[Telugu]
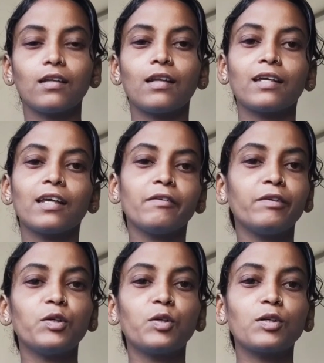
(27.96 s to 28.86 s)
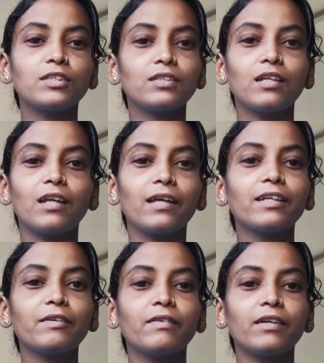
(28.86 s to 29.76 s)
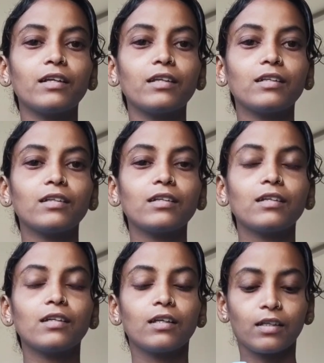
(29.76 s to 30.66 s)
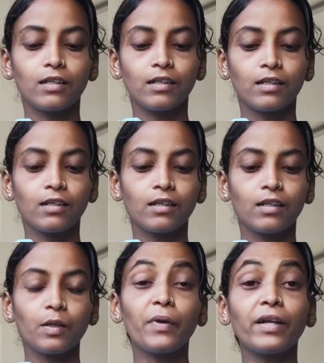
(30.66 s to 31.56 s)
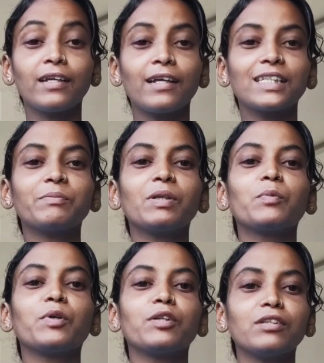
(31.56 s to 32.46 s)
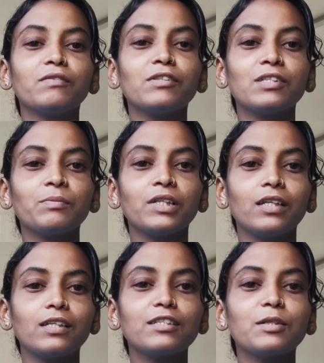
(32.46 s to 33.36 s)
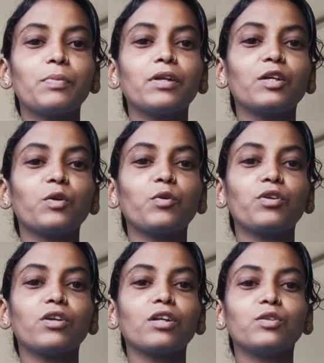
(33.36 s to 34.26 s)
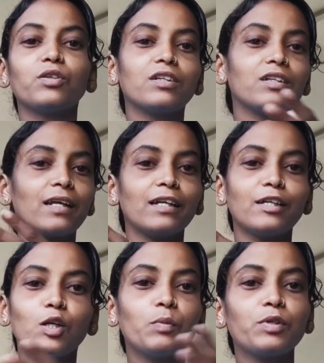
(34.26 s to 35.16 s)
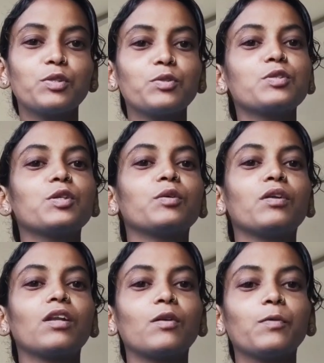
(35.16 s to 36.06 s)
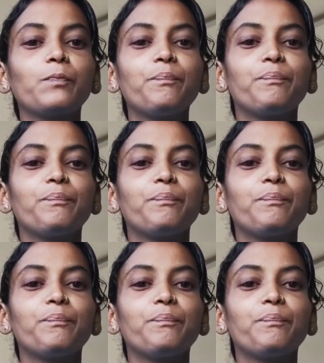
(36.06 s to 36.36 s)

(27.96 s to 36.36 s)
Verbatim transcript: అలాగే ఈ వీడియోకి వచ్చిన లైక్ ఇవ్వండి ఈ పాటికి అర్థమైపోయి ఉంటుంది విషయం నేను ఏం చెప్పాలనుకుంటున్నాను ఎందుకంటే టైటిల్లో మీరు చూసే ఉంటారు